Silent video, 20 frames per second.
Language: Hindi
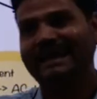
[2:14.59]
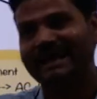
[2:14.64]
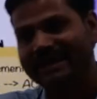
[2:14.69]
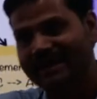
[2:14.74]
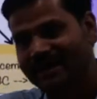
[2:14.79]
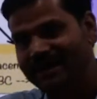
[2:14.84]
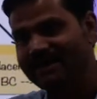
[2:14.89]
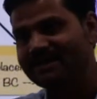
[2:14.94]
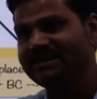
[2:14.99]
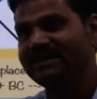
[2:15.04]

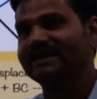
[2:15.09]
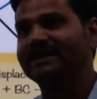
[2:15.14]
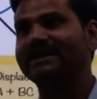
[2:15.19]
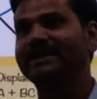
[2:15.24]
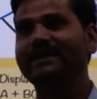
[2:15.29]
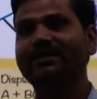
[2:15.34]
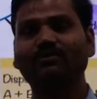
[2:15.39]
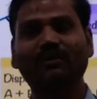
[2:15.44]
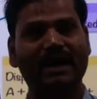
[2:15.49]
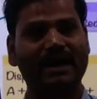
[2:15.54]
एनर्जी की
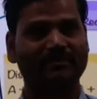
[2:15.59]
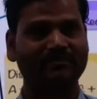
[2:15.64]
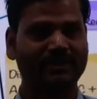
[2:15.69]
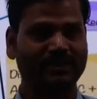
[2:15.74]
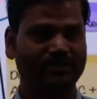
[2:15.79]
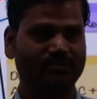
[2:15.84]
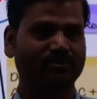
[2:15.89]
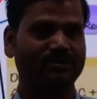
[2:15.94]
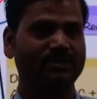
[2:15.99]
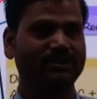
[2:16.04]

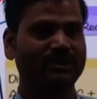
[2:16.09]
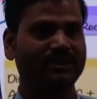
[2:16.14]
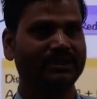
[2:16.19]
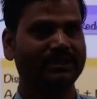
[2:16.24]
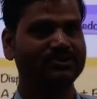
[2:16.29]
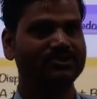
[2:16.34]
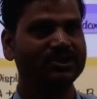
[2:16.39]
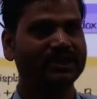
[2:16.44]
रिक्वायरमेंट होती है